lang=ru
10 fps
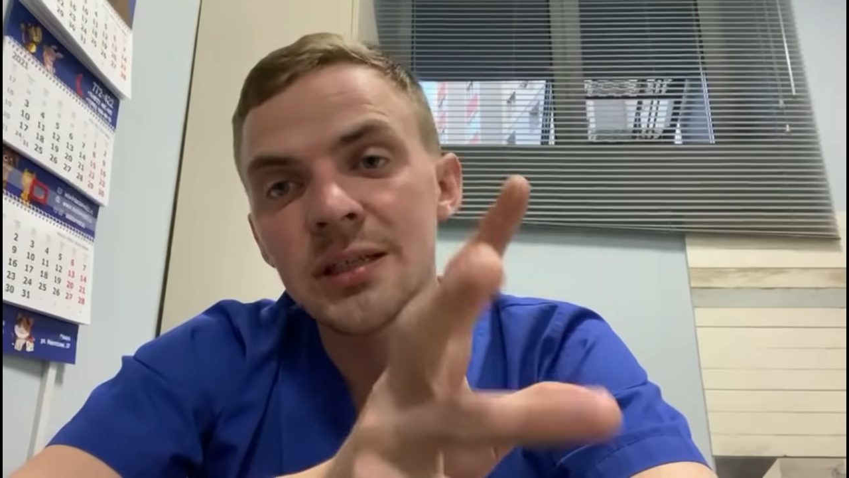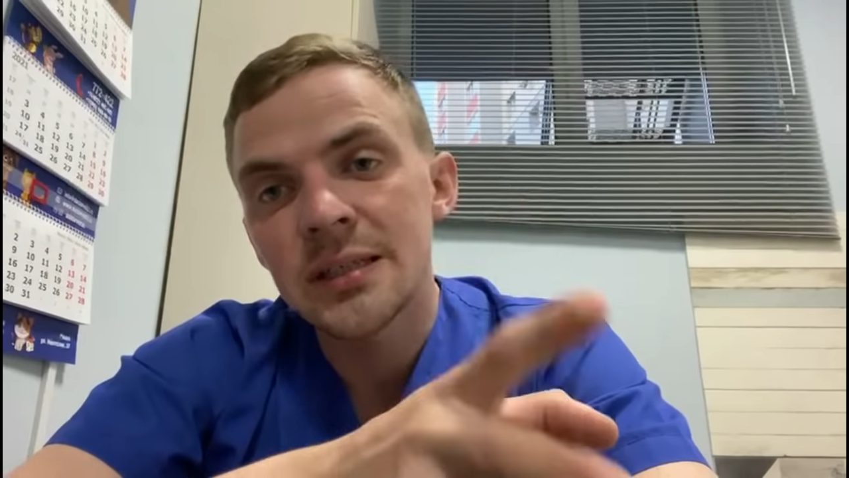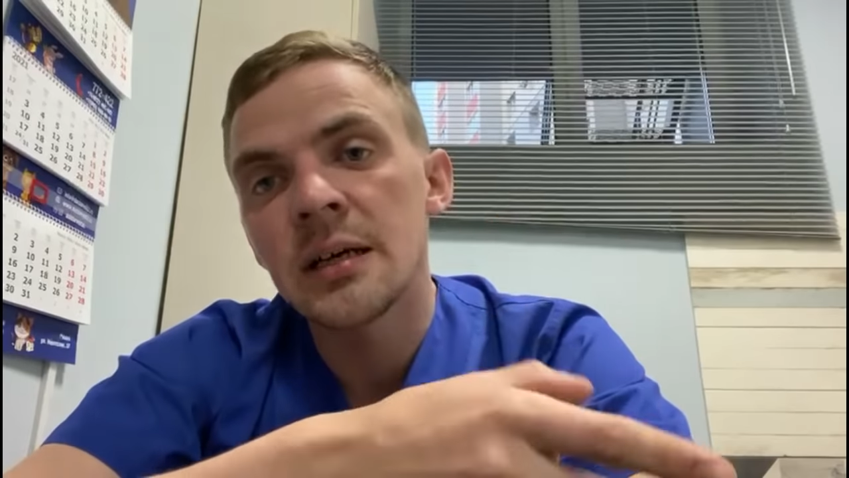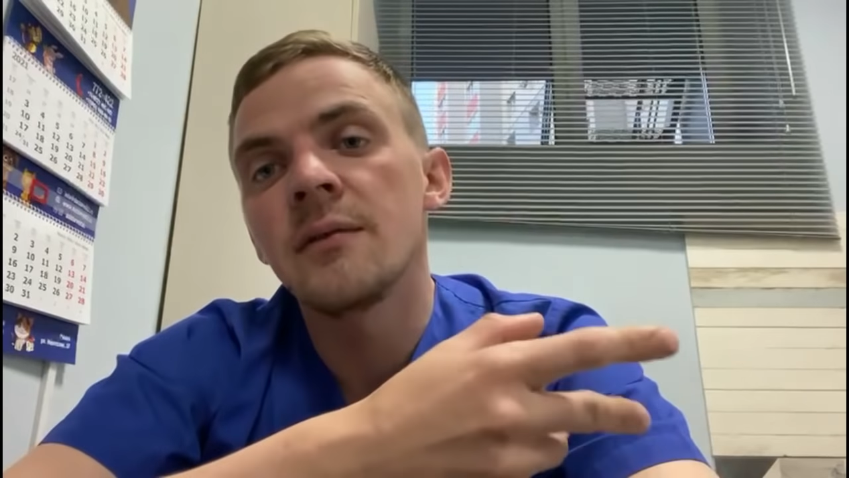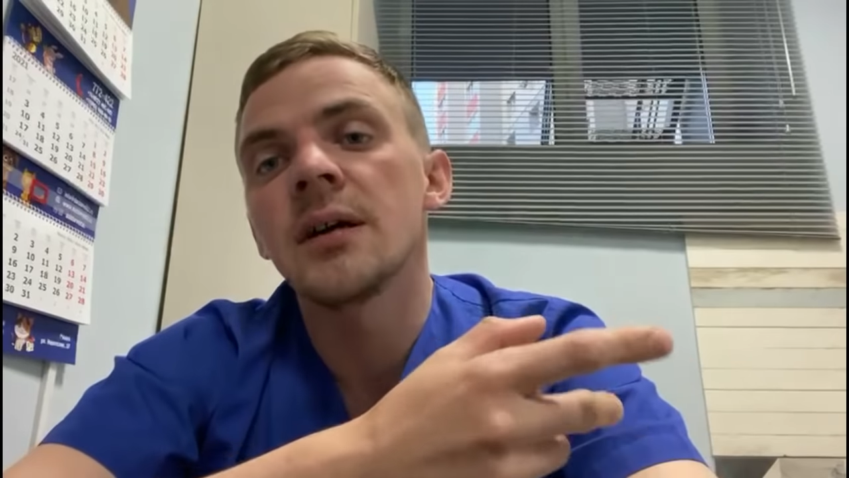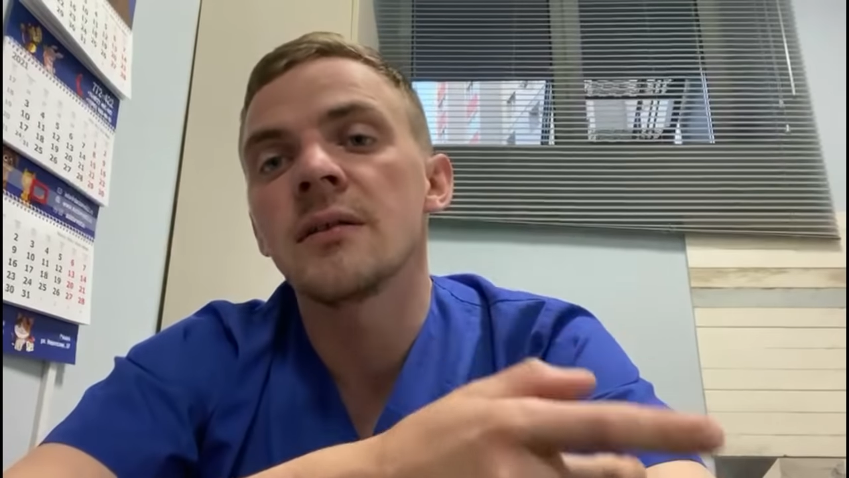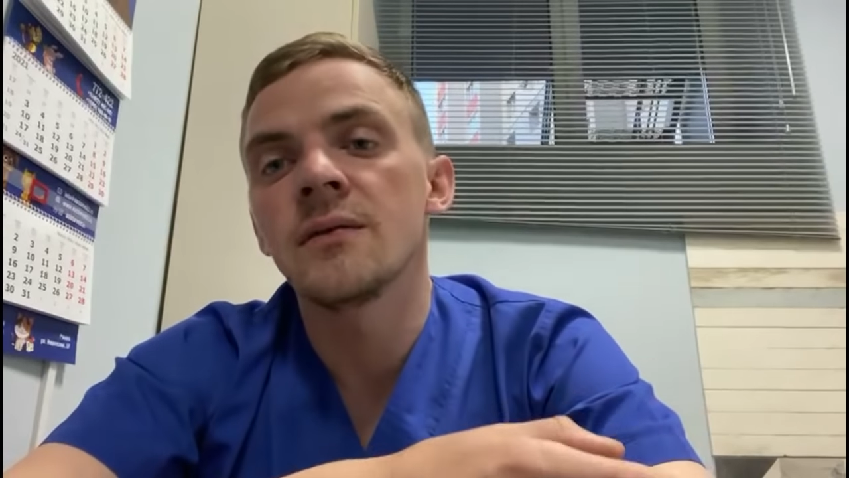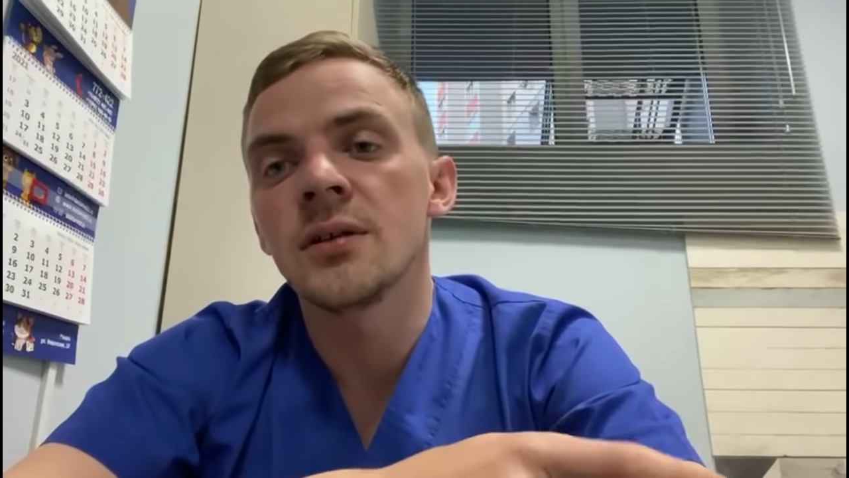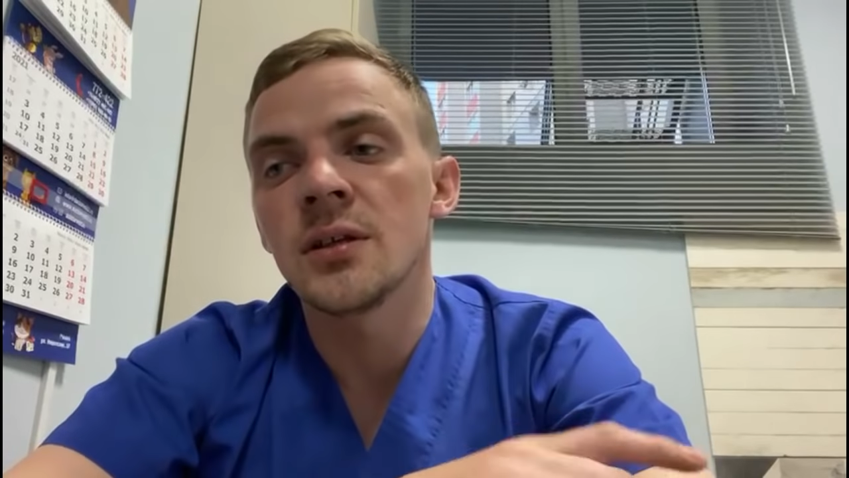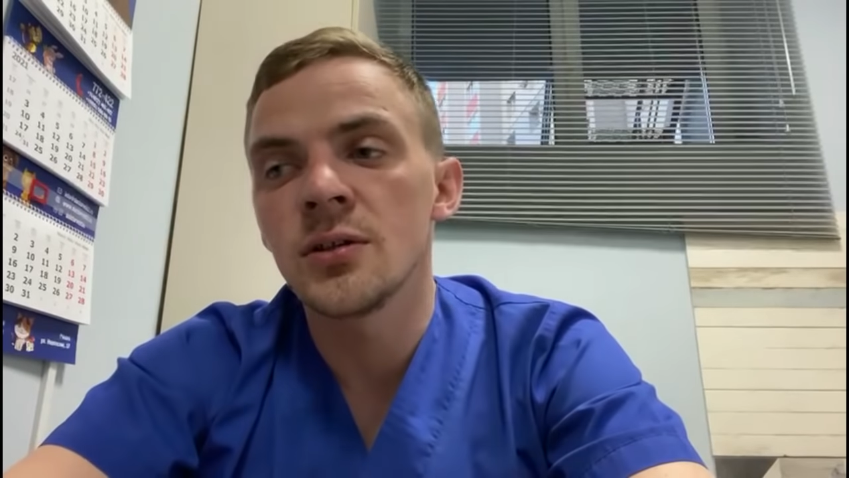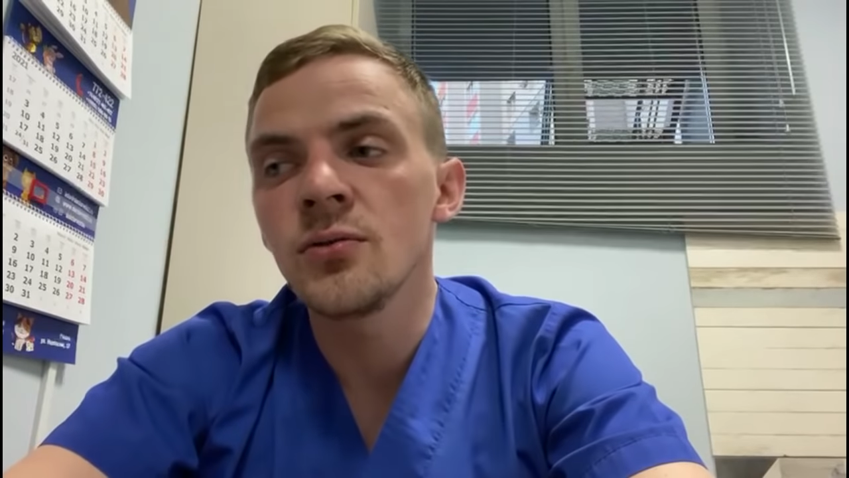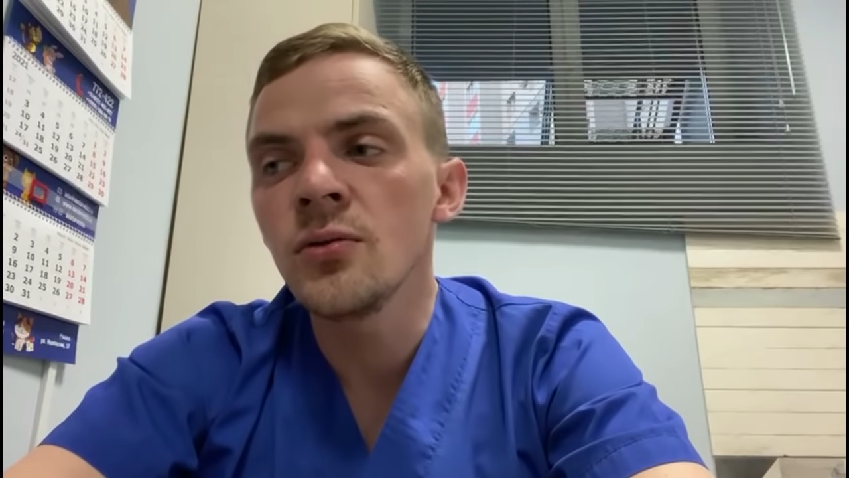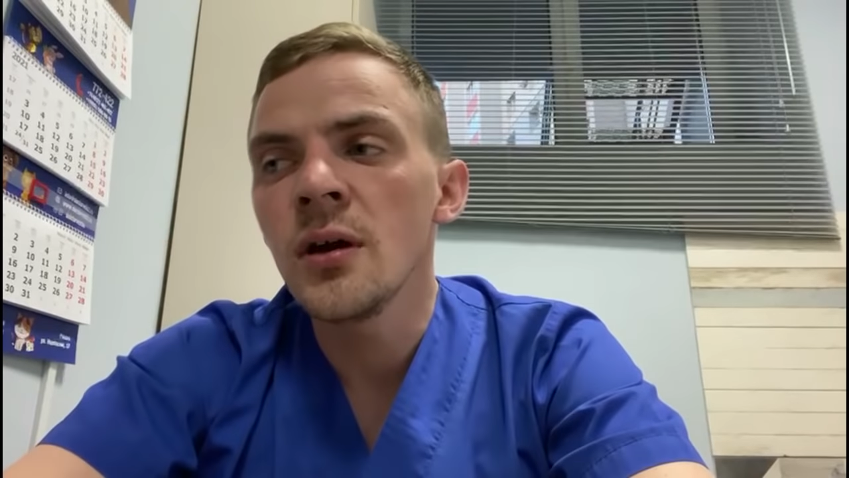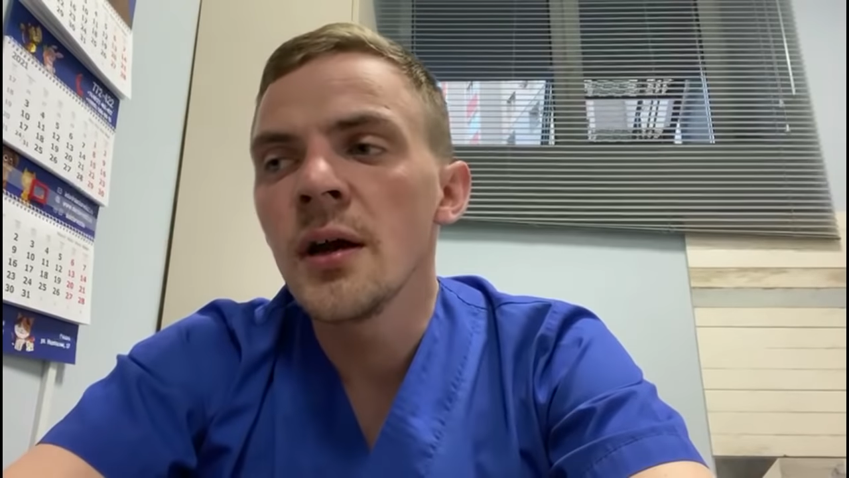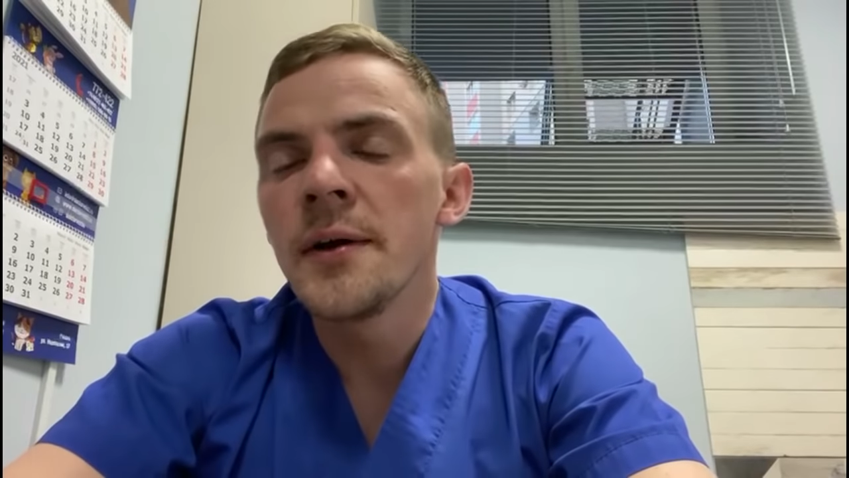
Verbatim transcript: захватывает еду.